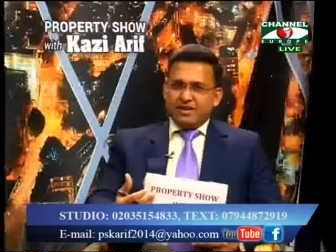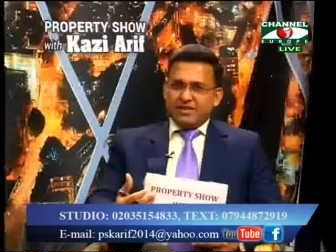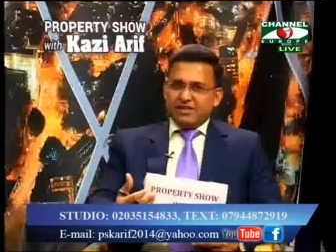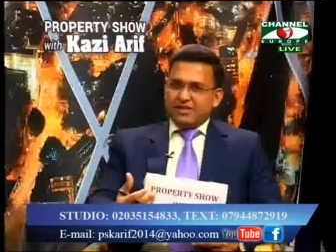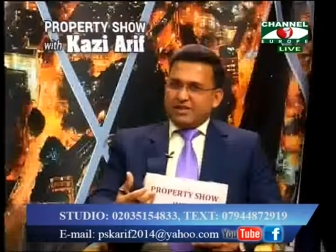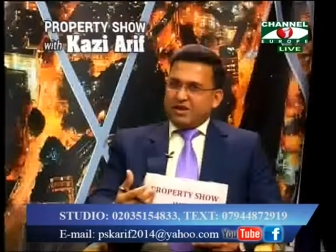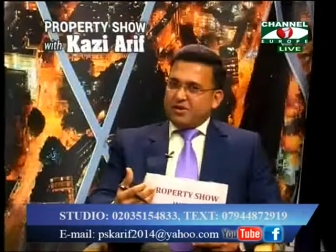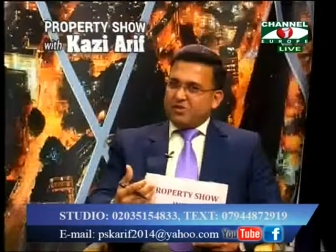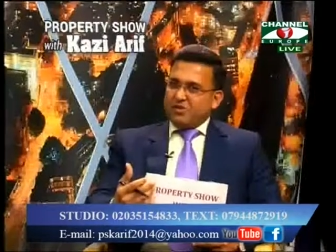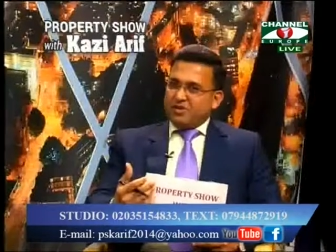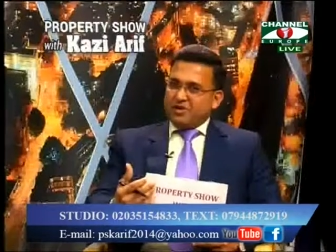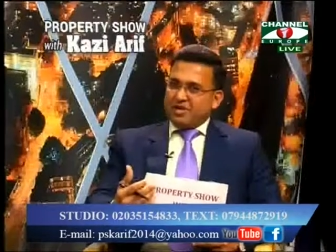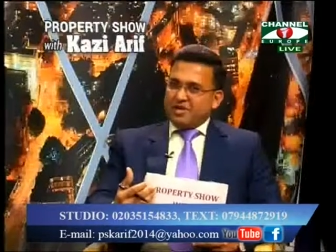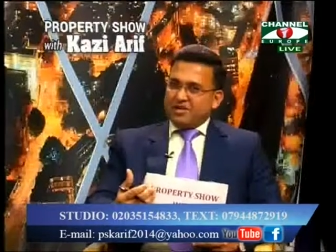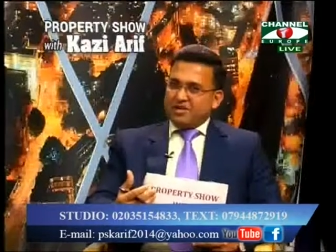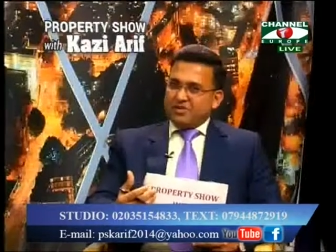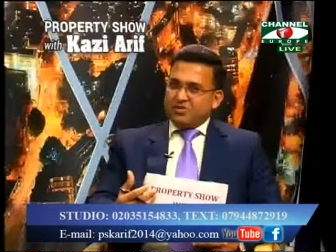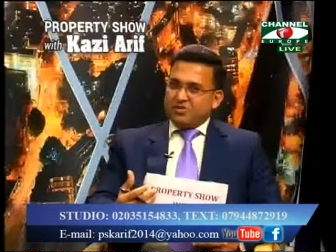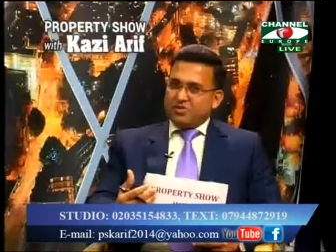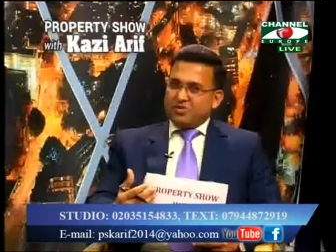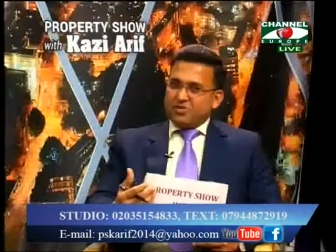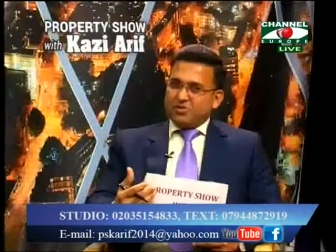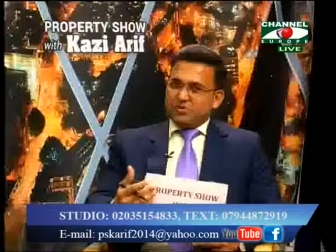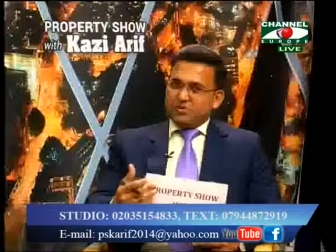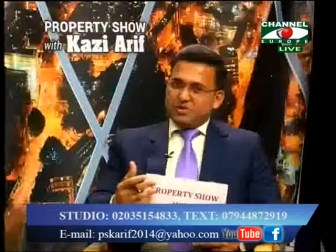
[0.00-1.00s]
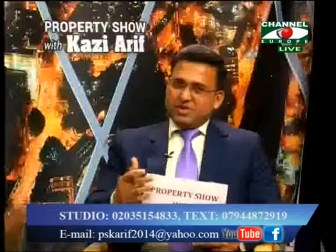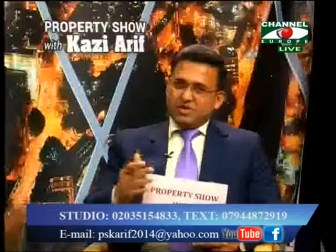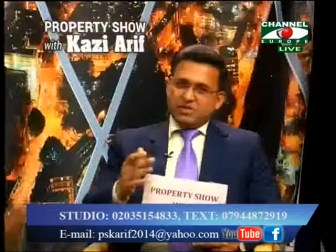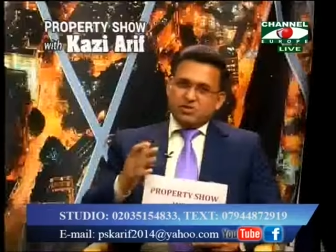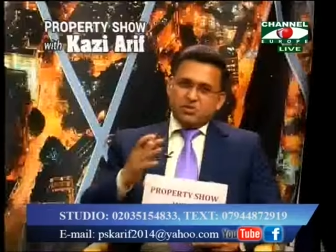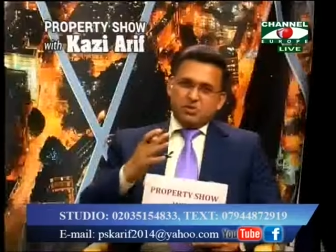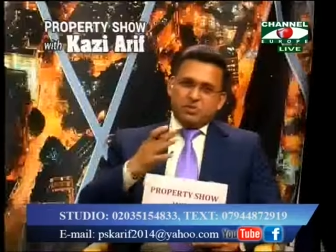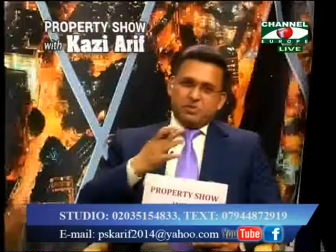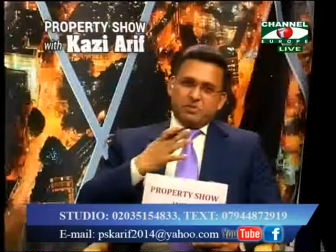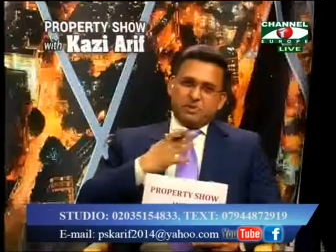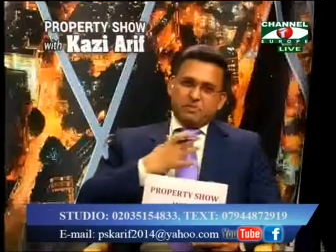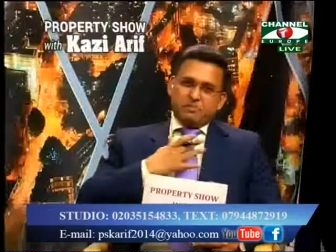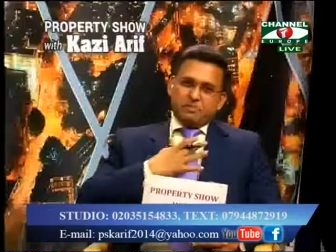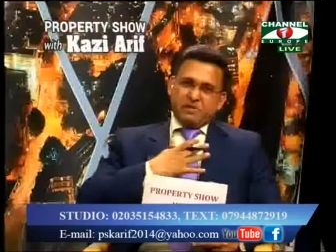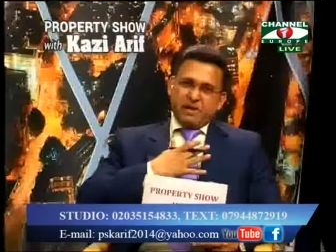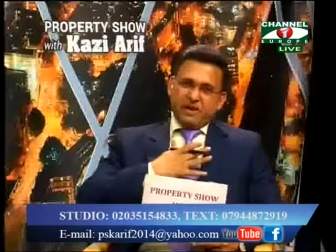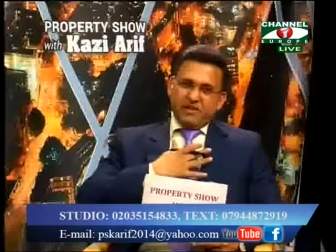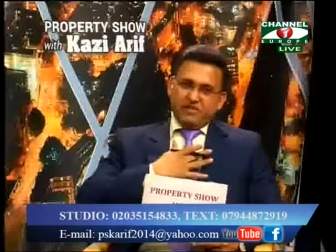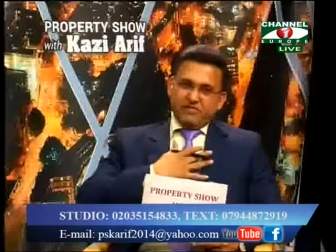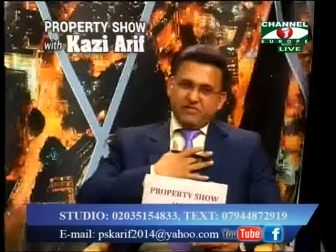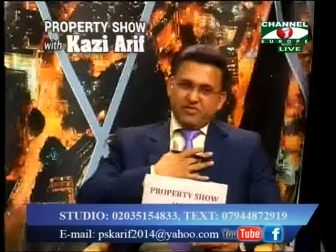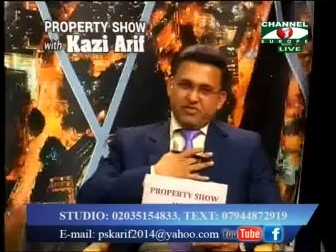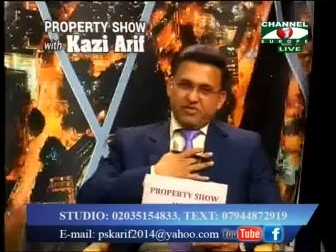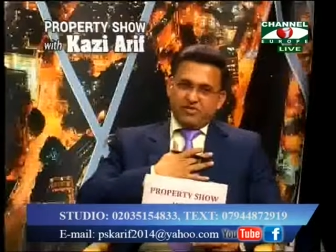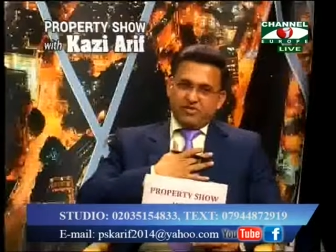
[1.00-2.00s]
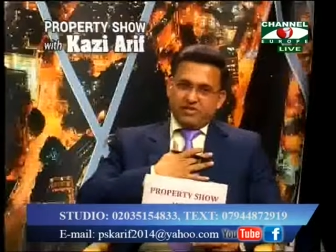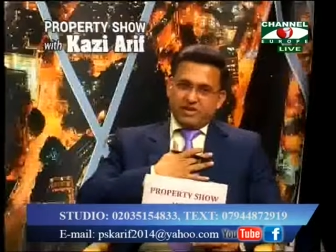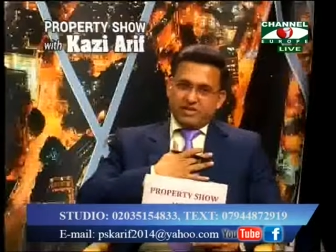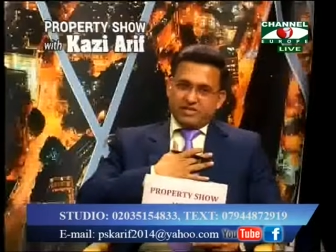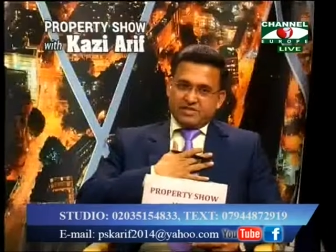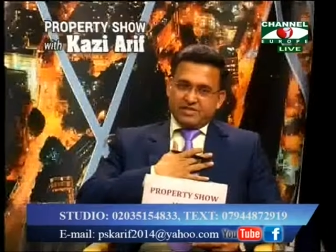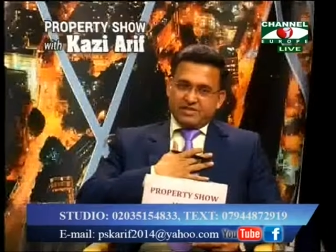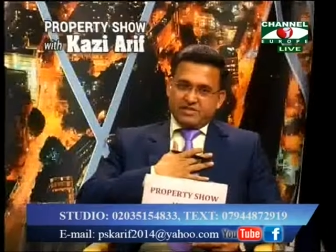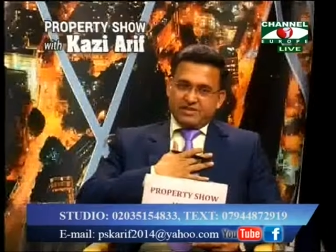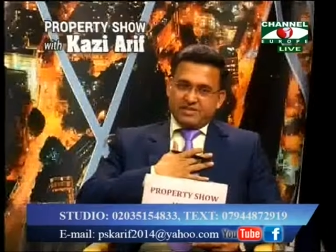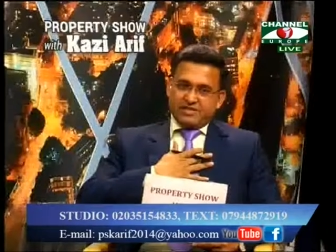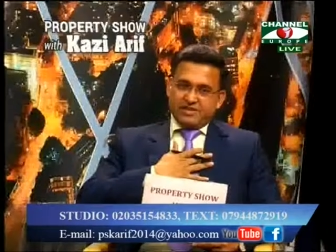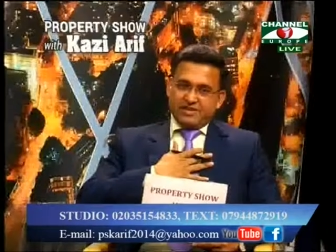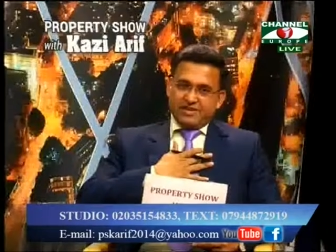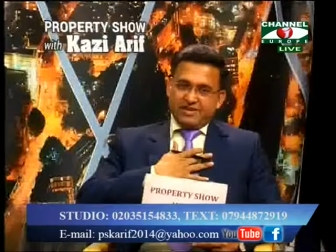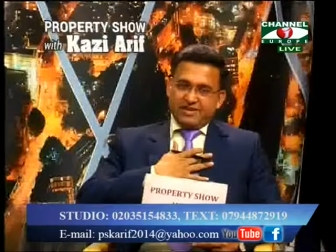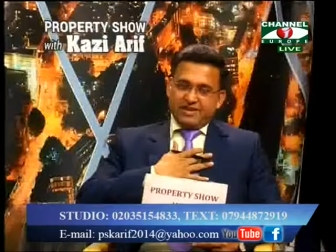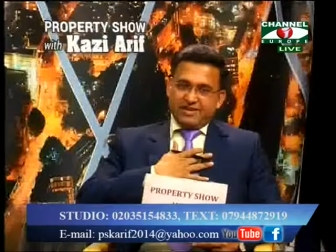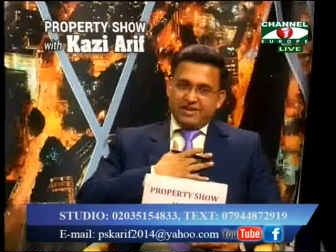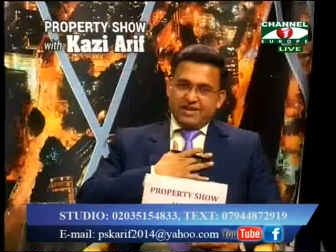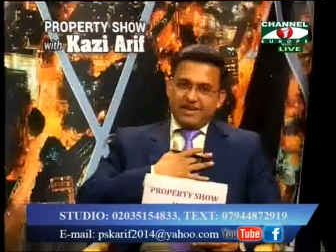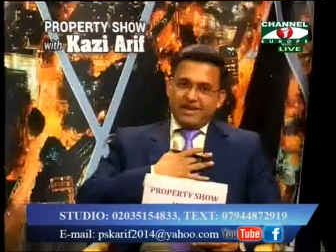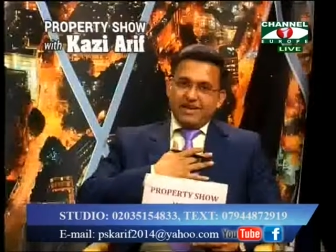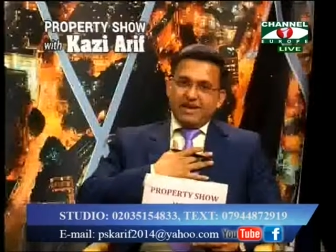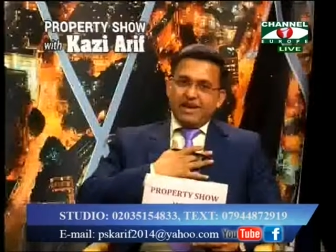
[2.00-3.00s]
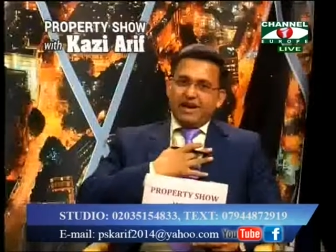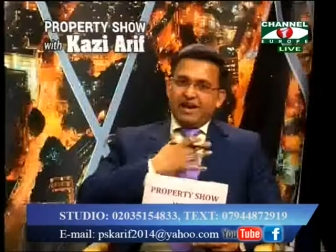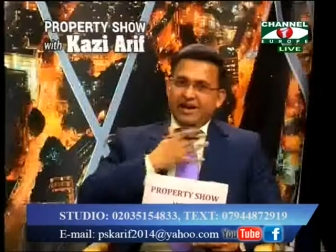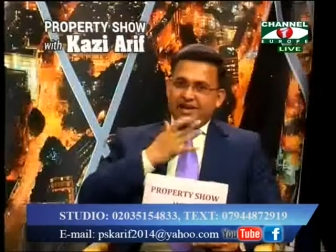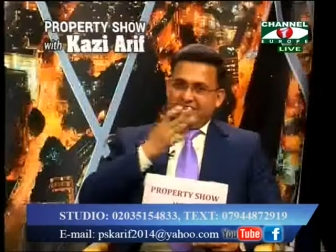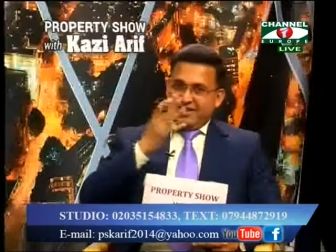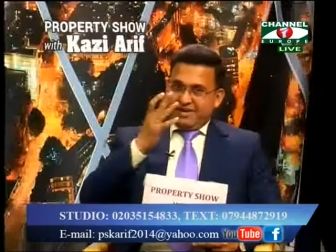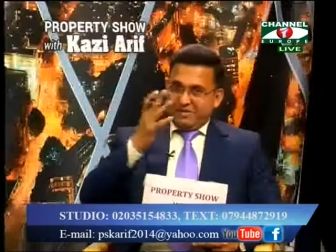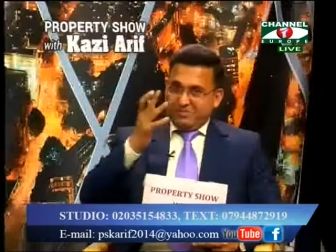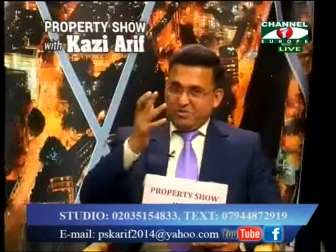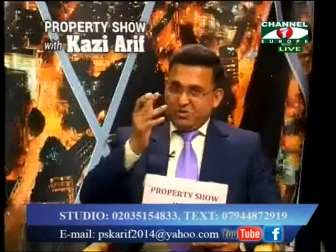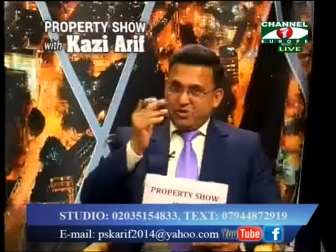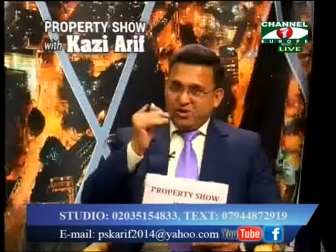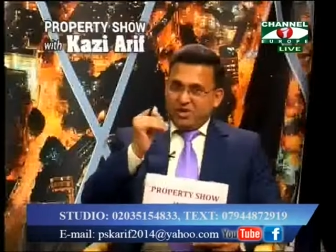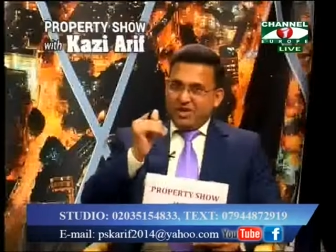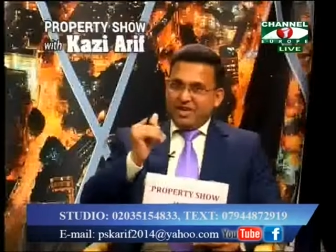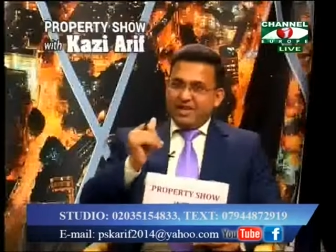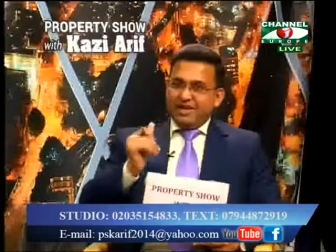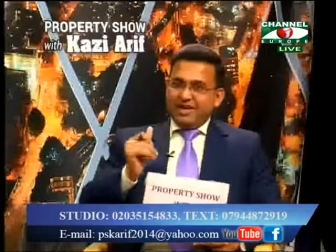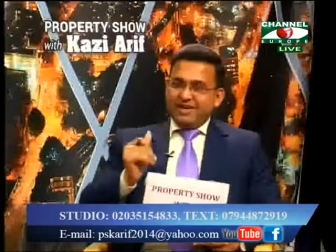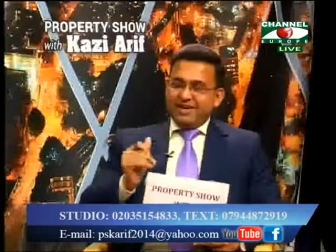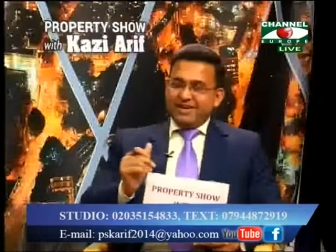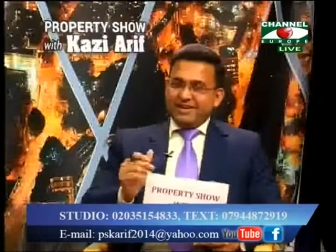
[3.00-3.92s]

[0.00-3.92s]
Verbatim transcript: তাহলে কিন্তু ইট উইল বি পেইন ফর আস আলহামদুলিল্লাহ